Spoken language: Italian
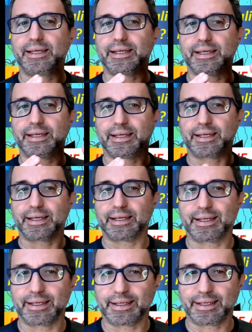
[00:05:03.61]

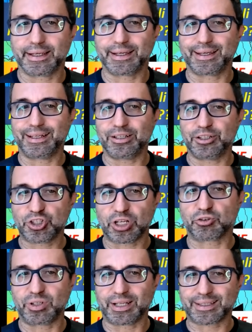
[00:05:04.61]
eh, il
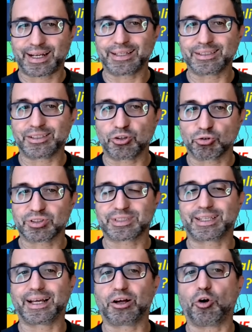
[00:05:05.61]
getto in Atlantico
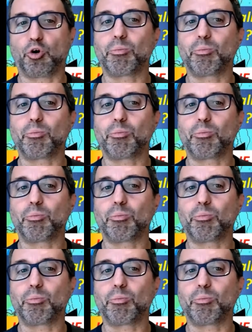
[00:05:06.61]
sta,